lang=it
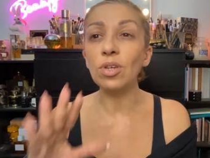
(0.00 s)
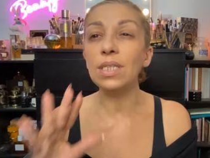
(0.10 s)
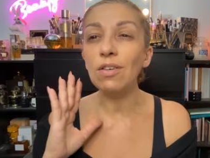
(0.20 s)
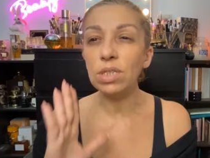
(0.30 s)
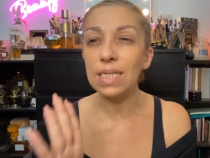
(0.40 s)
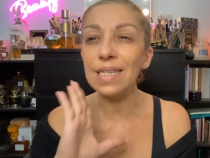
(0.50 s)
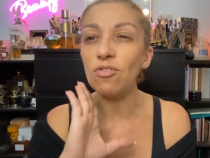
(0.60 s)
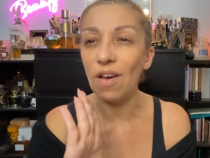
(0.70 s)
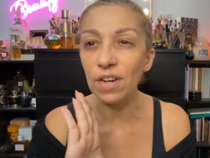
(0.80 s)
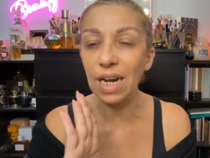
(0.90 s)
e devo testare
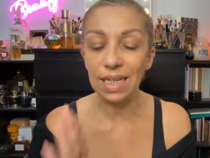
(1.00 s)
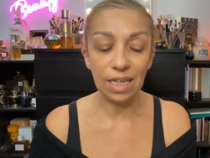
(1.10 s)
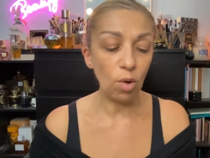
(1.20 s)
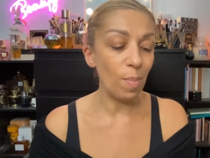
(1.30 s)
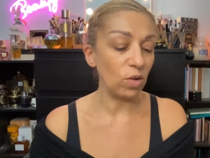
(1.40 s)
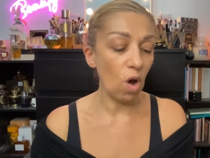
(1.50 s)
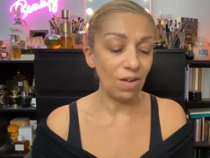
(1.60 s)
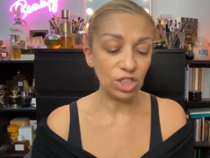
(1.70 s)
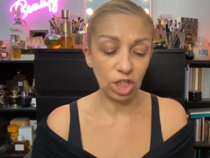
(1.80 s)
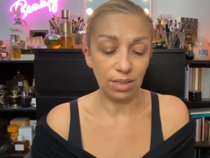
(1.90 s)
una fracca di roba
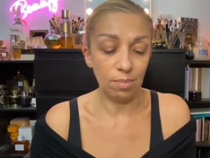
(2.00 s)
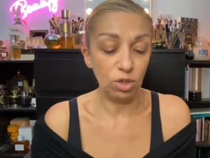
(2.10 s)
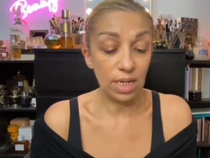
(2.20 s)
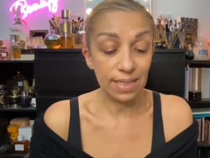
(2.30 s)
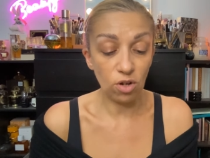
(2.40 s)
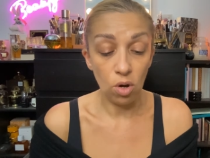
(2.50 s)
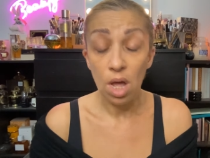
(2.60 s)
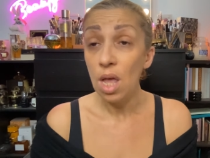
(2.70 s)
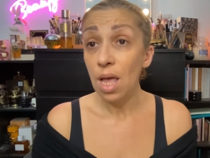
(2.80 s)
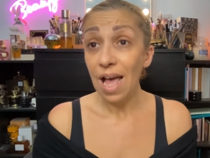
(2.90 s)
nuova già ma non riesco
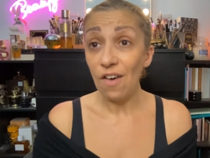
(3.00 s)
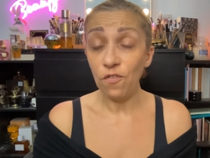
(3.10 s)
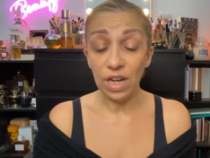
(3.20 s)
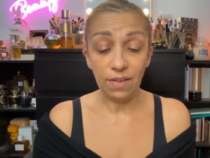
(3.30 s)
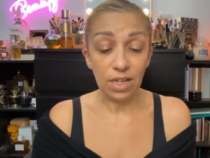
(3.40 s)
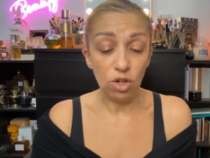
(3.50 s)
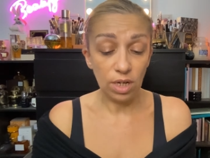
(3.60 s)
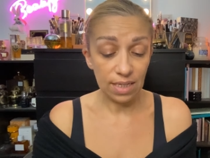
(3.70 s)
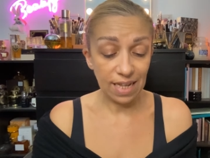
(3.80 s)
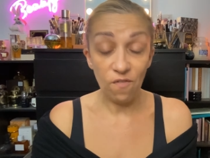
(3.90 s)
a fare i video, non
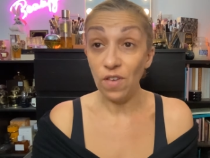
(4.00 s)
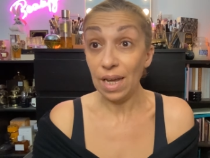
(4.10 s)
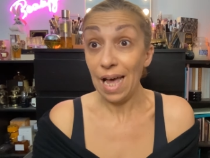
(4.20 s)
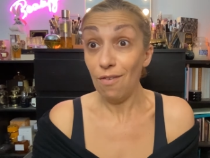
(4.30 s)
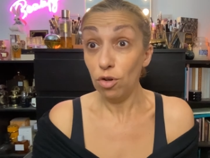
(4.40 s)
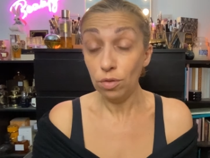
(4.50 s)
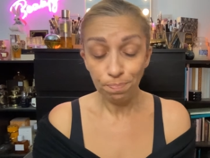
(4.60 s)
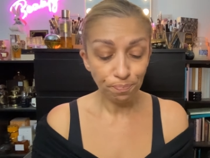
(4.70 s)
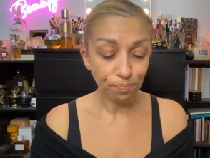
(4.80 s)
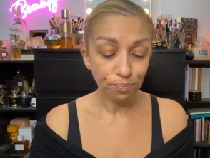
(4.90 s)
riesco a fan cavolo
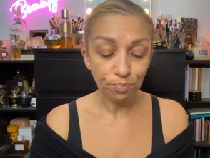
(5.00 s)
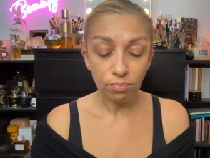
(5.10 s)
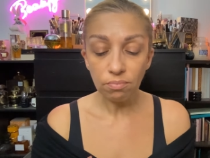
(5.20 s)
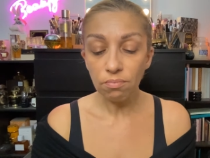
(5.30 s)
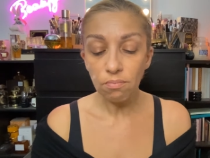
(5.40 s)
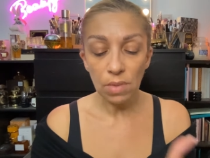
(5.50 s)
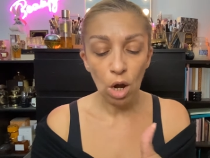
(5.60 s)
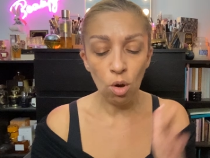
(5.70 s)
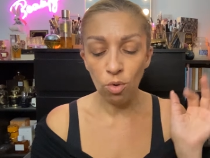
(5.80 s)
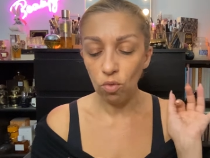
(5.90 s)

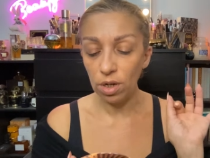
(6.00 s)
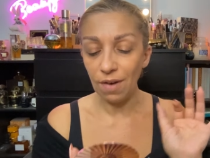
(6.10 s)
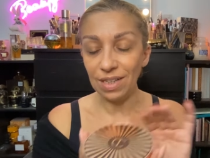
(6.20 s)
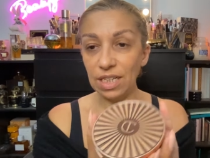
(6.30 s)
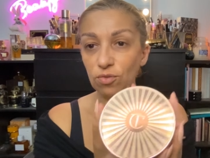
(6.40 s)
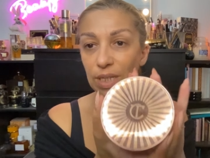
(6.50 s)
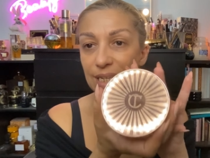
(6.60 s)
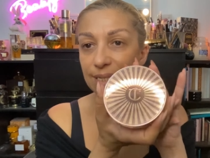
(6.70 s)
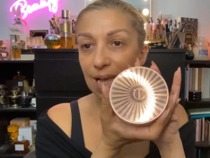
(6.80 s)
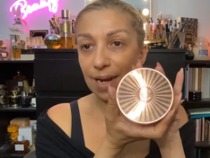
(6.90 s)
comunque ora vado ad
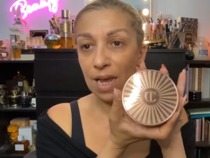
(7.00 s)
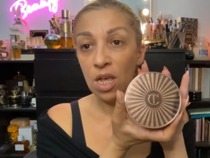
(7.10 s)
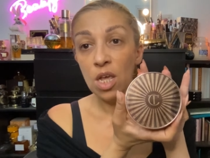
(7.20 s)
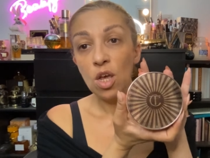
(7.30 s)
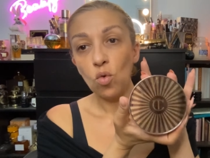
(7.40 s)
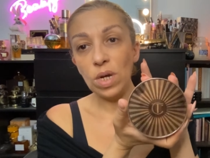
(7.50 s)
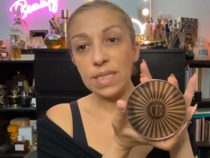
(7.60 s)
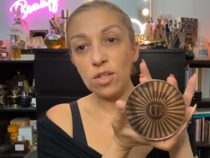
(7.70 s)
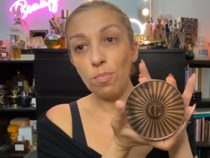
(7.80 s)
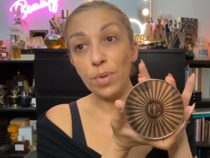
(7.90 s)
utilizzare
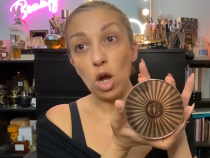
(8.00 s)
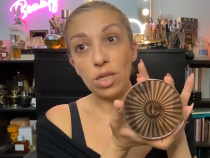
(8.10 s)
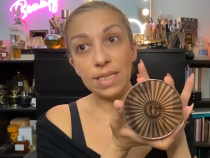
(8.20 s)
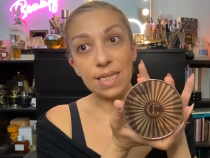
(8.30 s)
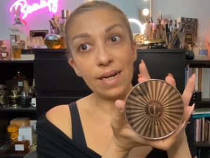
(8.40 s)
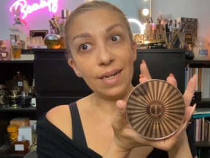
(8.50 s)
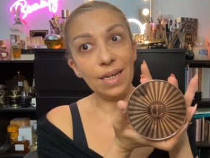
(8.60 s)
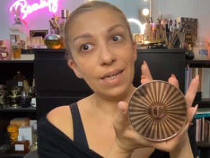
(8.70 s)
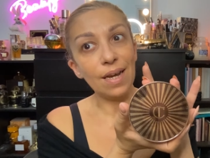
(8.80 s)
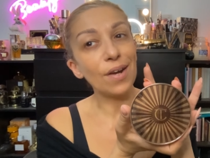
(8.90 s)
questo bronzer
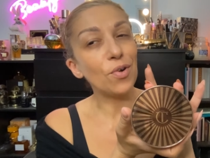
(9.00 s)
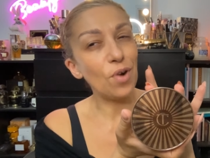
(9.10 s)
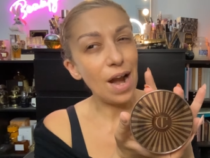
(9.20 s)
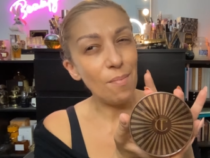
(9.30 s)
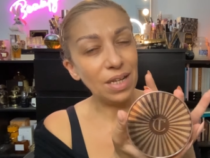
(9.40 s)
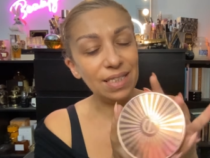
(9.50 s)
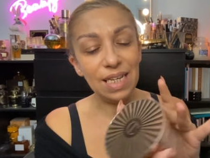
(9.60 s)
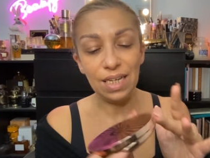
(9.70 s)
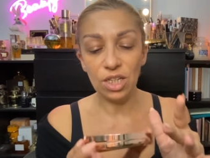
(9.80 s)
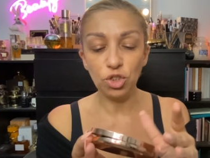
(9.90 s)
in crema
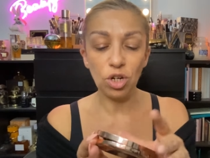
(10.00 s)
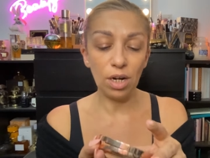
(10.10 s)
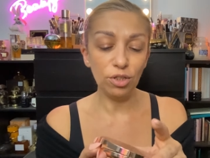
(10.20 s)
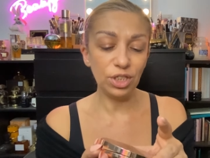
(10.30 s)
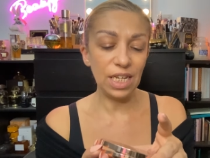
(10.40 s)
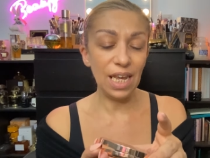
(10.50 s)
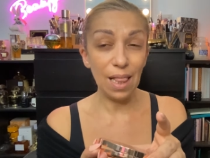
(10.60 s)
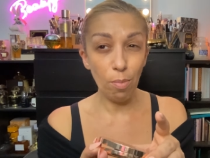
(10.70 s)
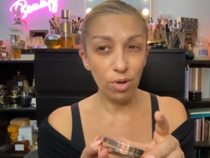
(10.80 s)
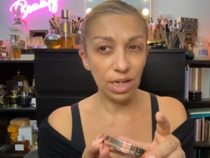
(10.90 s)
di Charlotte
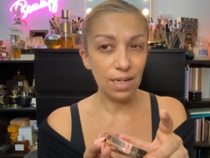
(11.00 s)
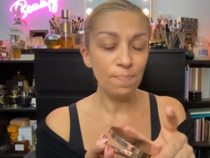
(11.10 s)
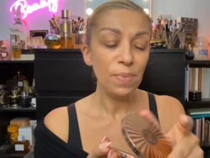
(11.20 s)
Tilbury